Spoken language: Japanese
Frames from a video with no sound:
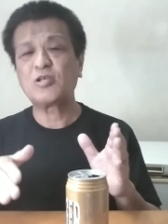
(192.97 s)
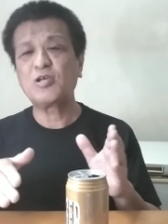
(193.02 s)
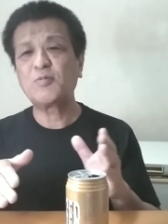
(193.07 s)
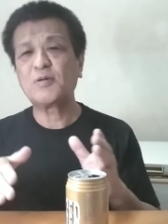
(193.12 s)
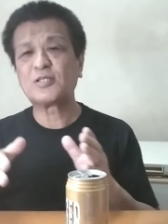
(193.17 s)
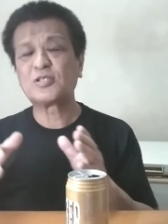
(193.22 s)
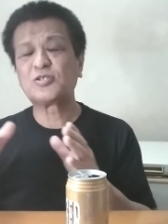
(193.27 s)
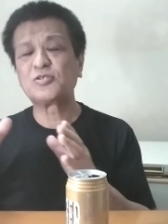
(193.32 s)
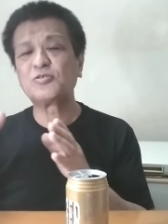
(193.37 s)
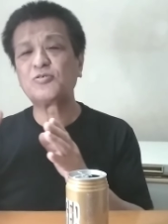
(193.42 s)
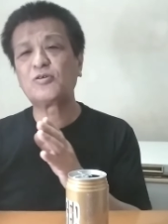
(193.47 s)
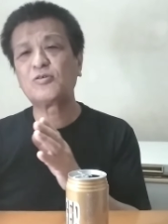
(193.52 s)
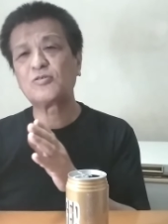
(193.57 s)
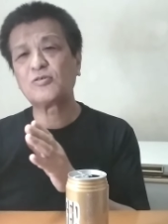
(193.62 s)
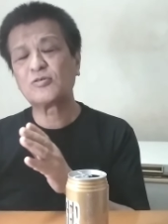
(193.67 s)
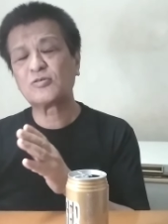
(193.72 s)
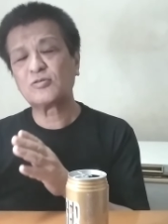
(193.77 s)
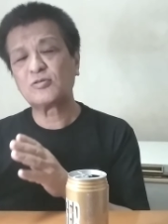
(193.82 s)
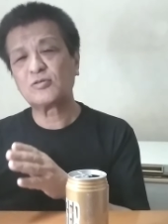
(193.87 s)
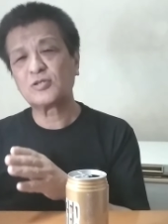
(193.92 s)
例えば中
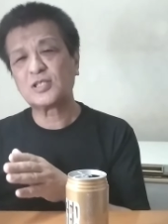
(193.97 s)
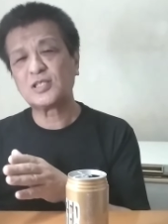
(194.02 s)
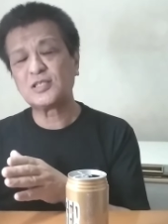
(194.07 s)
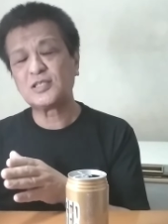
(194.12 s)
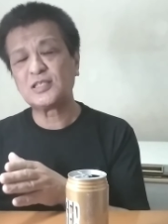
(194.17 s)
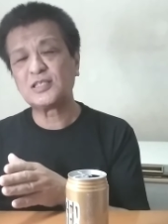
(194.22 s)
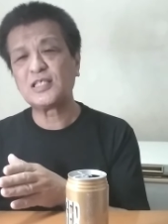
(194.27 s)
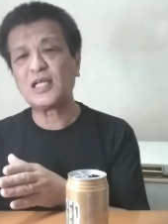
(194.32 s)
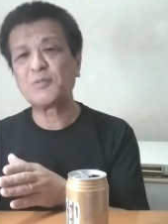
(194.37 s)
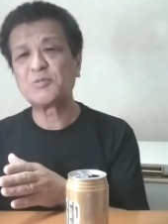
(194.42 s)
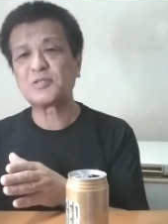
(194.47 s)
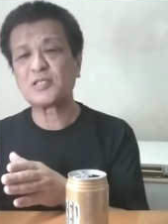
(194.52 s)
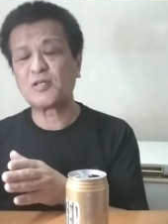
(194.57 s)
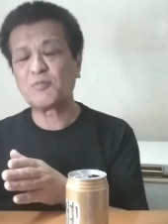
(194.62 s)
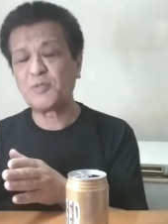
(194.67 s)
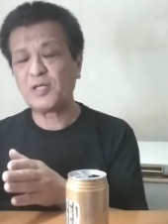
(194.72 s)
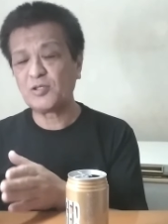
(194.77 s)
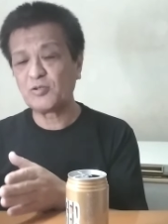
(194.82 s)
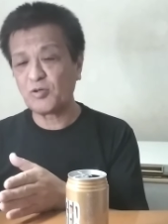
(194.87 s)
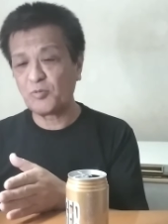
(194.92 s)
央の方のキッチンライブさ
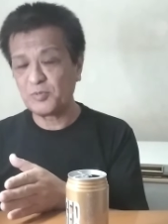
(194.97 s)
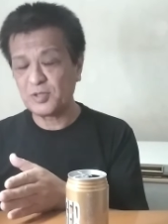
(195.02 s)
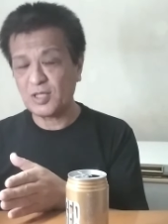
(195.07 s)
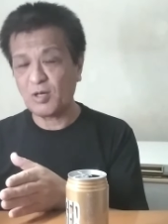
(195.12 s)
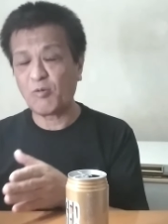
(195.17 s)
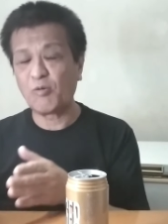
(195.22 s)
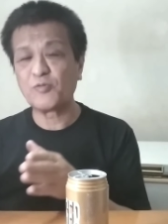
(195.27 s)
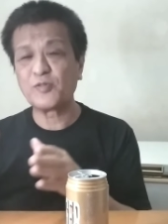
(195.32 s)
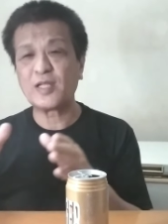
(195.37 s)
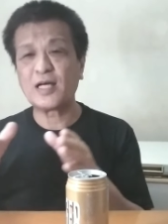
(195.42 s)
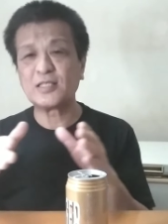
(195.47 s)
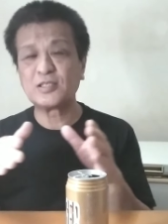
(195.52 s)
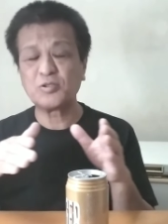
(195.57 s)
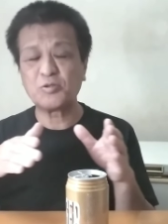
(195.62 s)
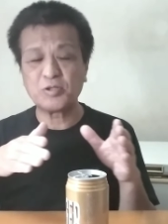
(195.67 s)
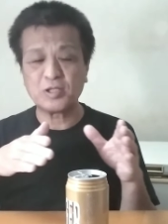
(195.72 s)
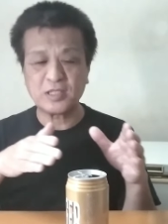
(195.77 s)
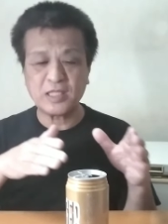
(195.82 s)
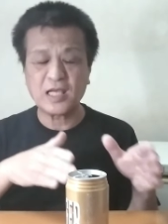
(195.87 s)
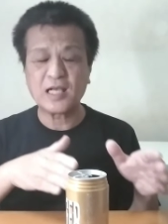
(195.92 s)
んの弁当を見て同
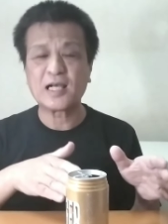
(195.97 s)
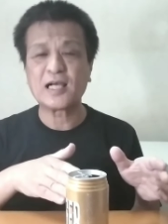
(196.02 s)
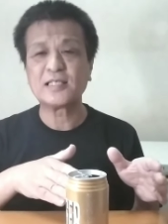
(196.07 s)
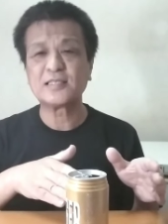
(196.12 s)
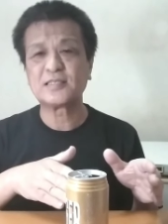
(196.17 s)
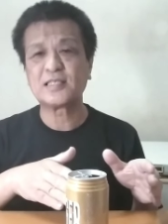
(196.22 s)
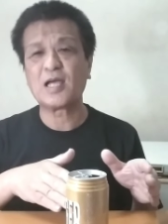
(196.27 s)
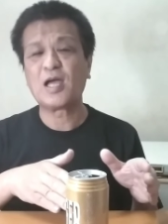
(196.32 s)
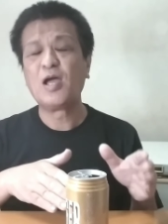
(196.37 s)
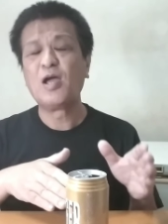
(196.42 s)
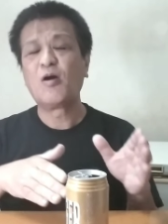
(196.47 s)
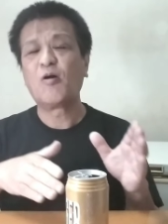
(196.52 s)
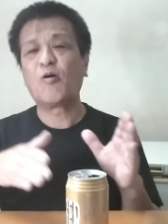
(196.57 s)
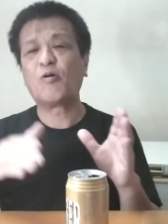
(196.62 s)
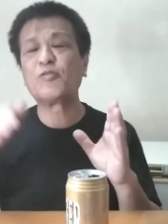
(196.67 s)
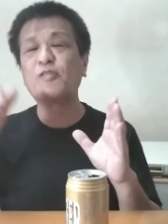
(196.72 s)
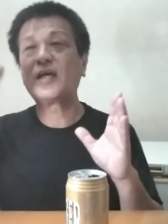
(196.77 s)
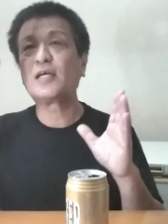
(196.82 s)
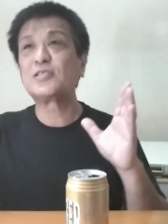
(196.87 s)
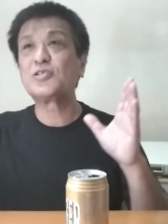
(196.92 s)
じような展開して
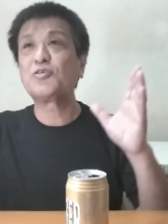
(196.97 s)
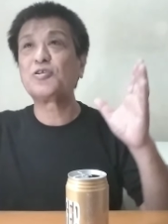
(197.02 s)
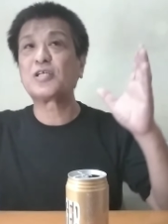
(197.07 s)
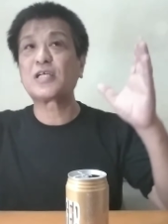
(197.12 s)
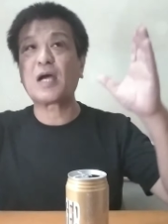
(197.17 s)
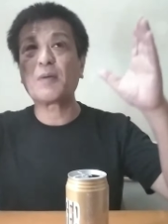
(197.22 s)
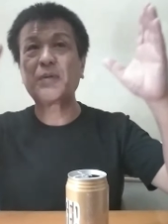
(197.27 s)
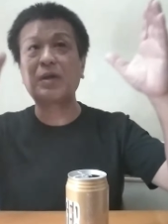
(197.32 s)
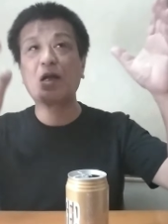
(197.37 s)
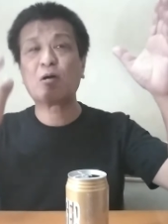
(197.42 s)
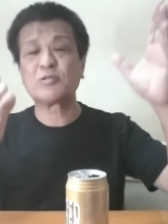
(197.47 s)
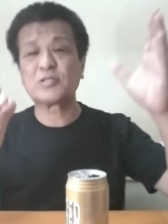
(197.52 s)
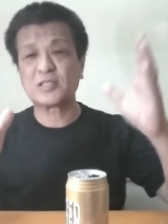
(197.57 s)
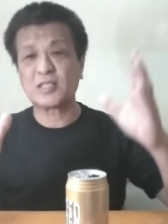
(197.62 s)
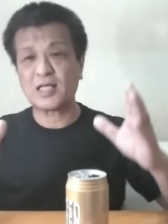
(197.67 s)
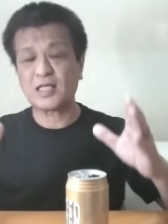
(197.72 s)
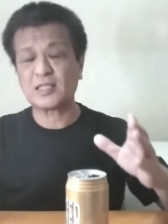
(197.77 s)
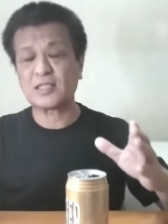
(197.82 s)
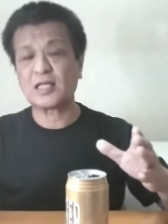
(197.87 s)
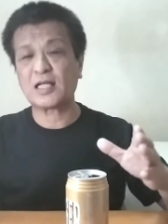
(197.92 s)
同じようにカメラを
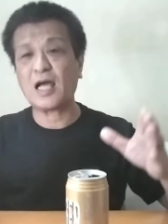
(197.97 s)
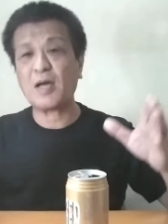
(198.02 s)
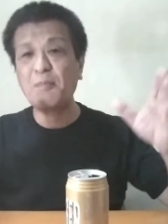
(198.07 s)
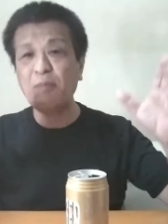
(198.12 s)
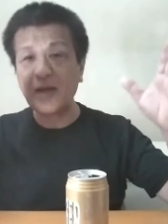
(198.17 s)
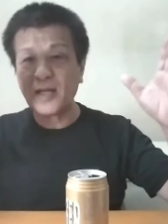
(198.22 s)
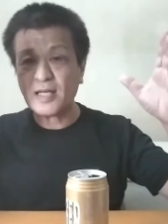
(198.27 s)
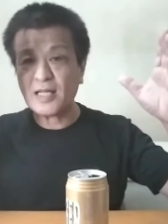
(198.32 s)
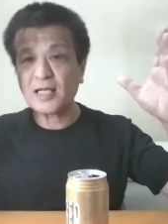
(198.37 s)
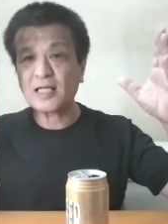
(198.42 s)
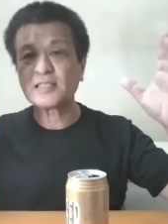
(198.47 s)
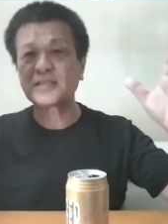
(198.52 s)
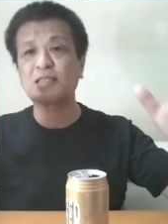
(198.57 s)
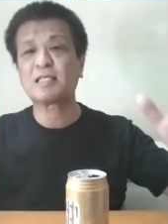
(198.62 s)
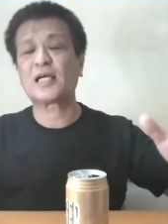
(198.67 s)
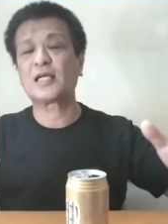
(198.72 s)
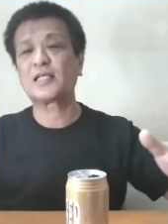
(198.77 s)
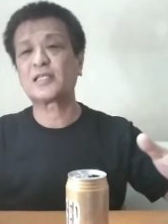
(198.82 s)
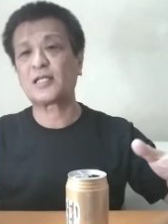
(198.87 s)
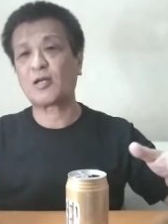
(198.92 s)
仕掛けたカメラなんか
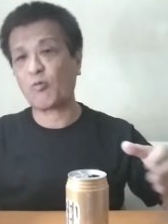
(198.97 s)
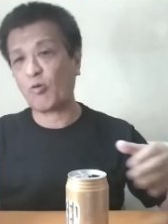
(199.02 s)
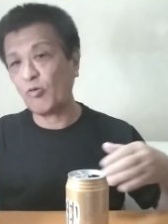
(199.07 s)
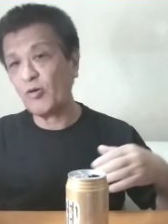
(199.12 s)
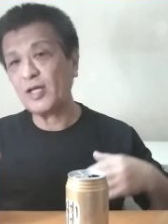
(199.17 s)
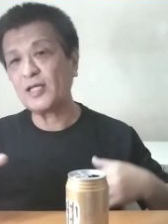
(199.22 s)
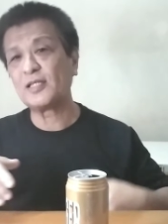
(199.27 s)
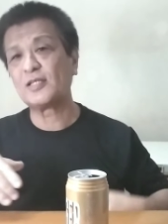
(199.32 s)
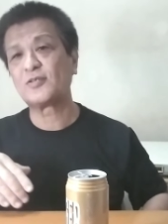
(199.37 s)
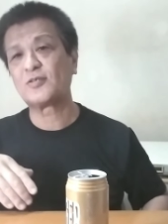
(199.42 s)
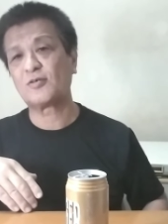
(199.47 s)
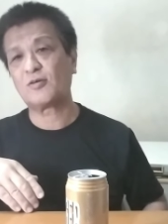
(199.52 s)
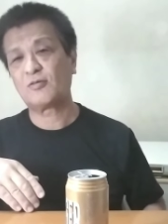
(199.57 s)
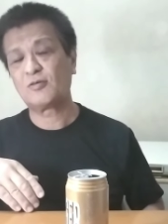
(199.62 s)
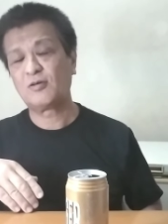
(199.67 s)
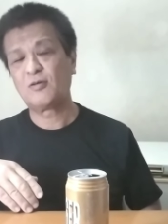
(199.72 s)
仕掛けたら来ないですよ